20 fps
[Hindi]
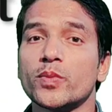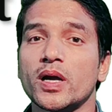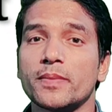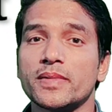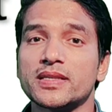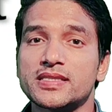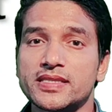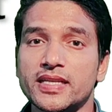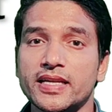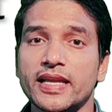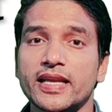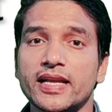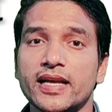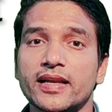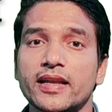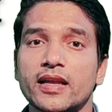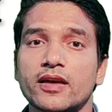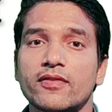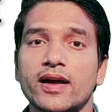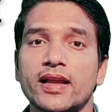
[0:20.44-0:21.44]
में हम स्टडी
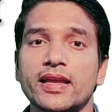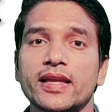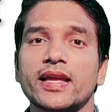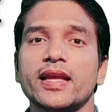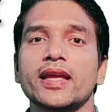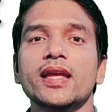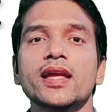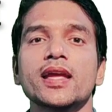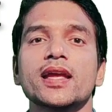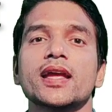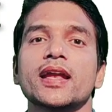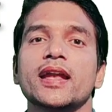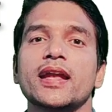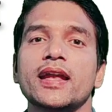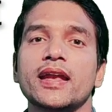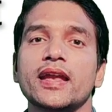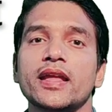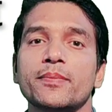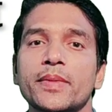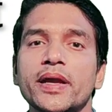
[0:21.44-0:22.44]
करने वाले हैं
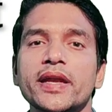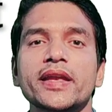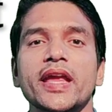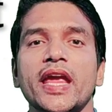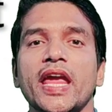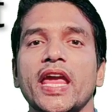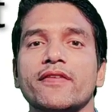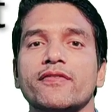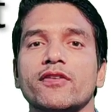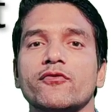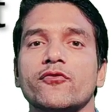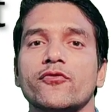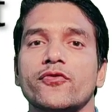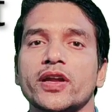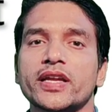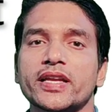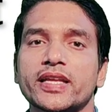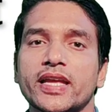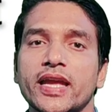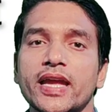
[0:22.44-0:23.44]
लिमिट एवं
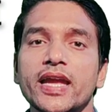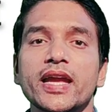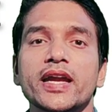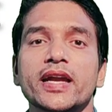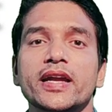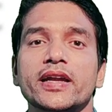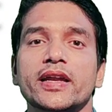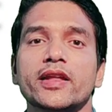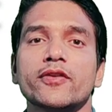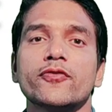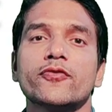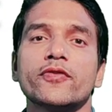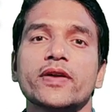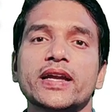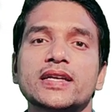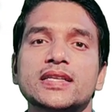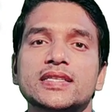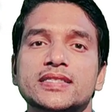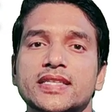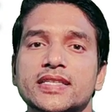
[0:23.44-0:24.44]
फिट के
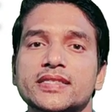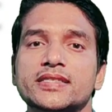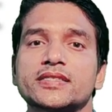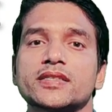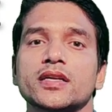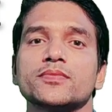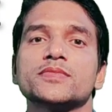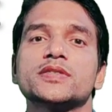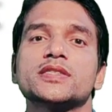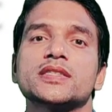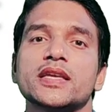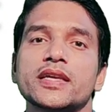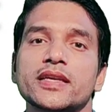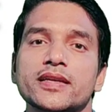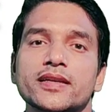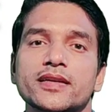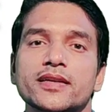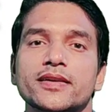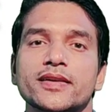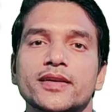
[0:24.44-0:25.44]
डिफरेंट सिस्टम्स की
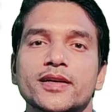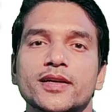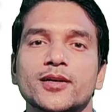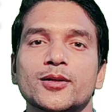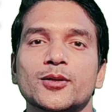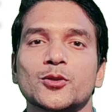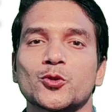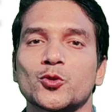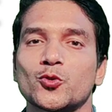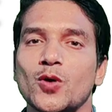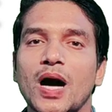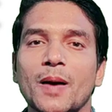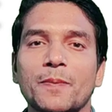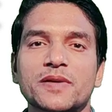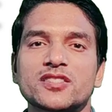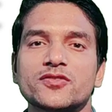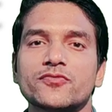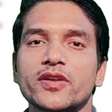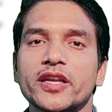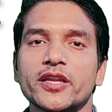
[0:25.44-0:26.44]
तो आप
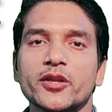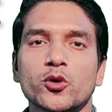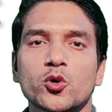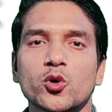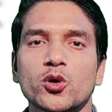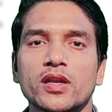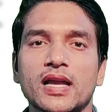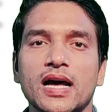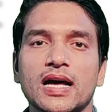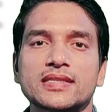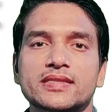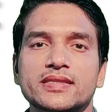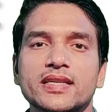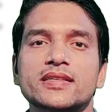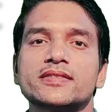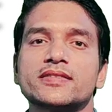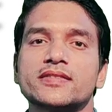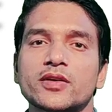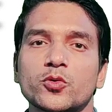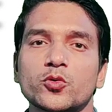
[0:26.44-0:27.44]
इस वीडियो को लास्ट
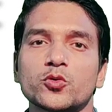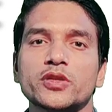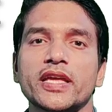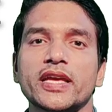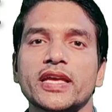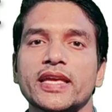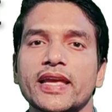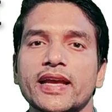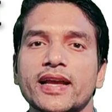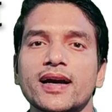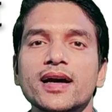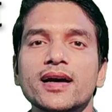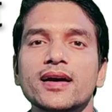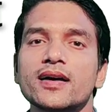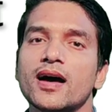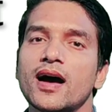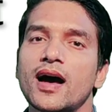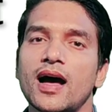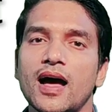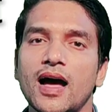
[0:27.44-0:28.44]
तक जरूर देखिएगा
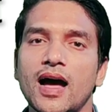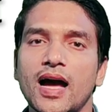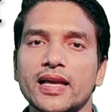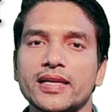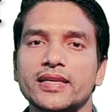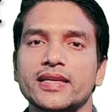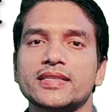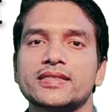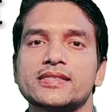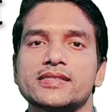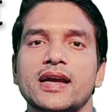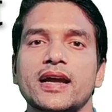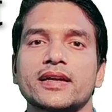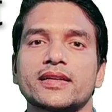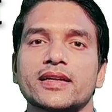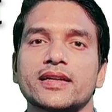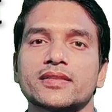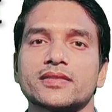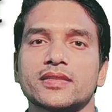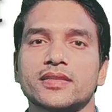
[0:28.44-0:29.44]
आइए
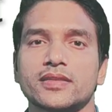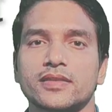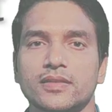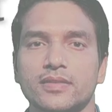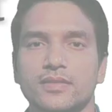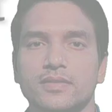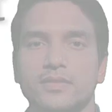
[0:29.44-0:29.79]
स्टार्ट करते हैं